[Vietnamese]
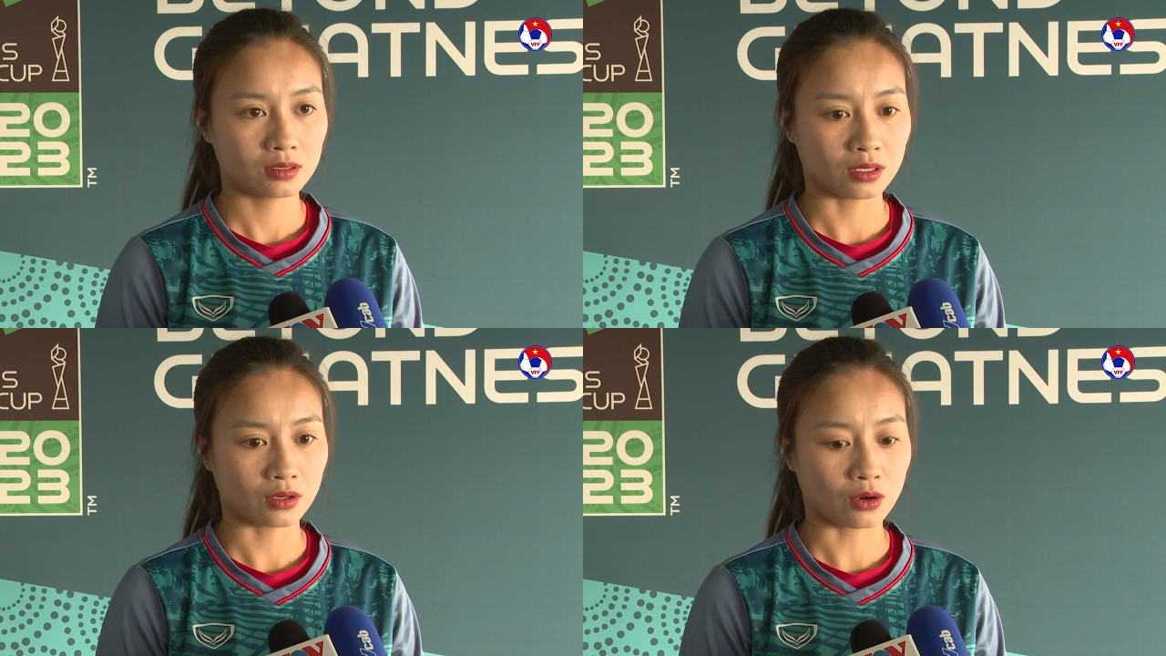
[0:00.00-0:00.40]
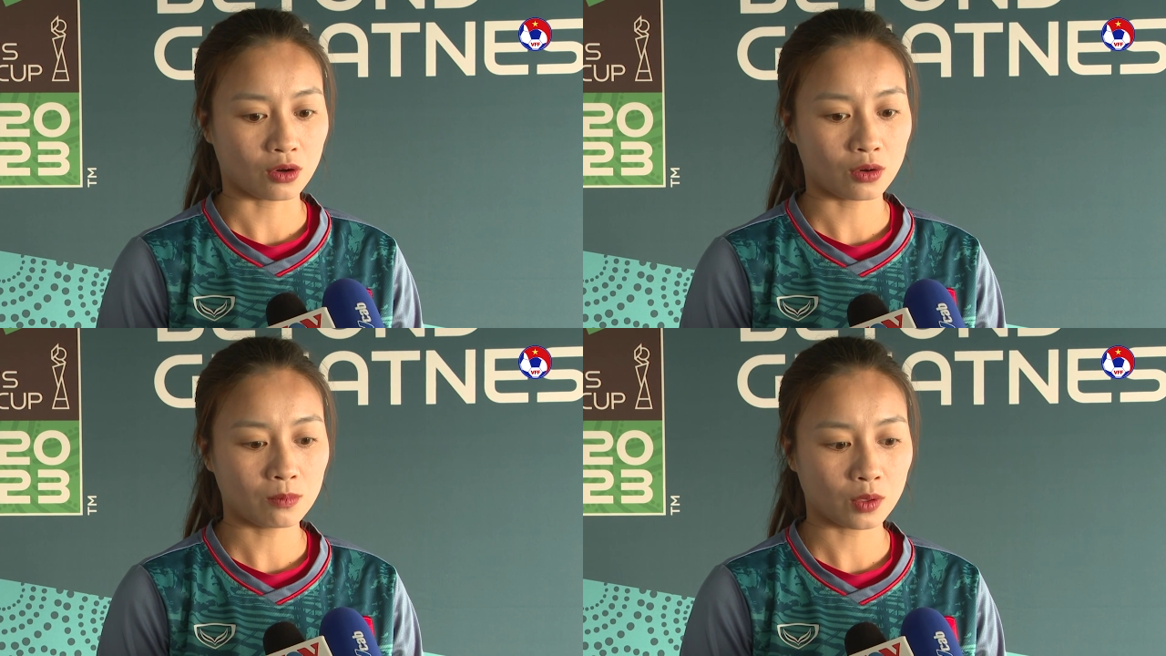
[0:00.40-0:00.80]
để
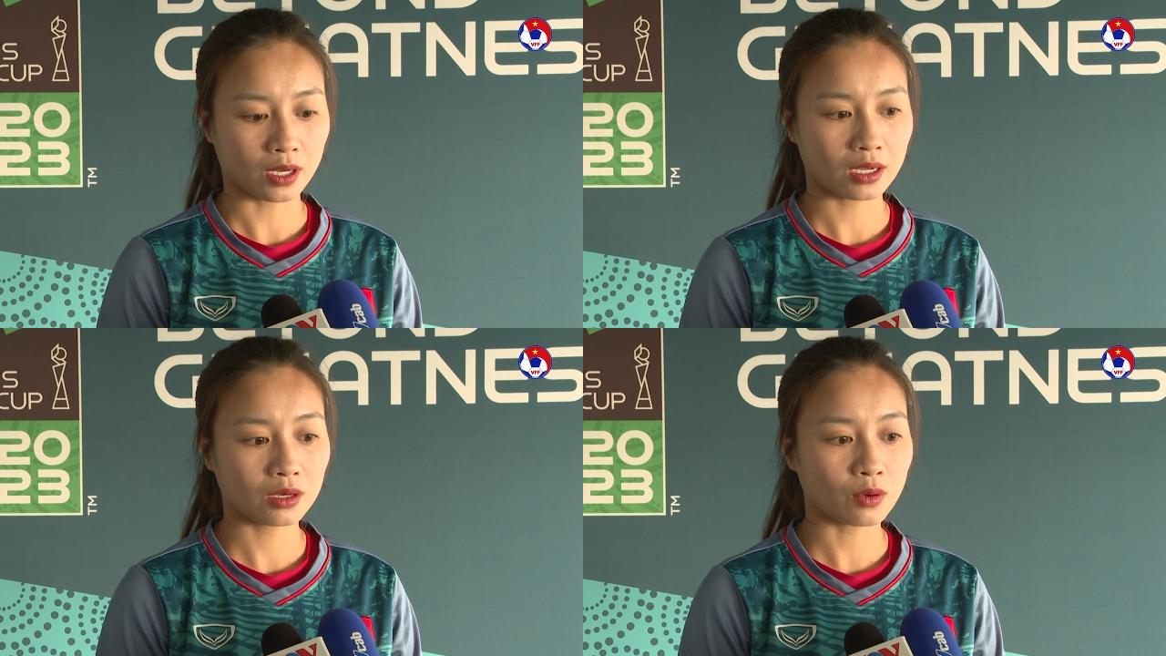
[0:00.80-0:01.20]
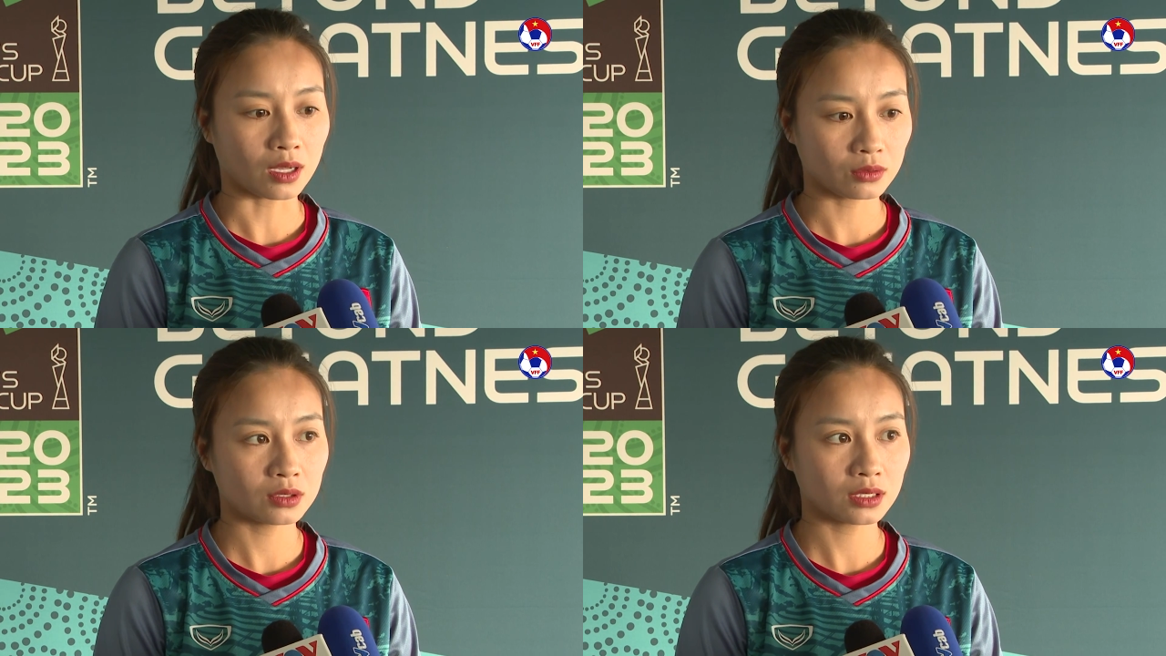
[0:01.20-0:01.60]
có một cái kết
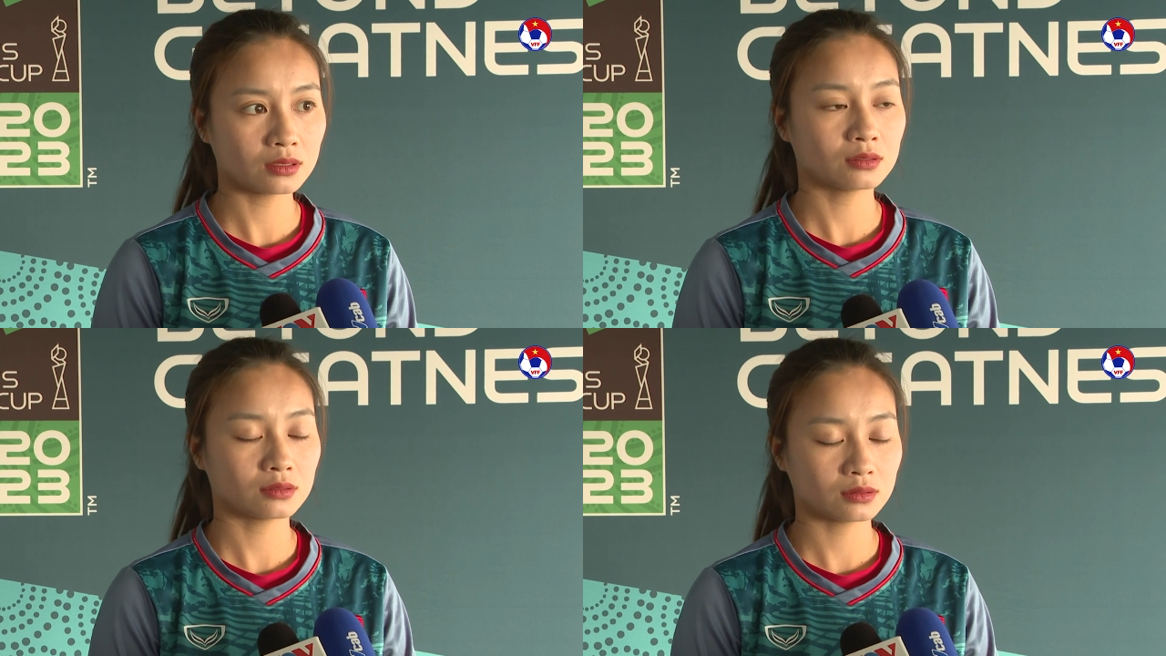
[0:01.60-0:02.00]
quả tốt nhất.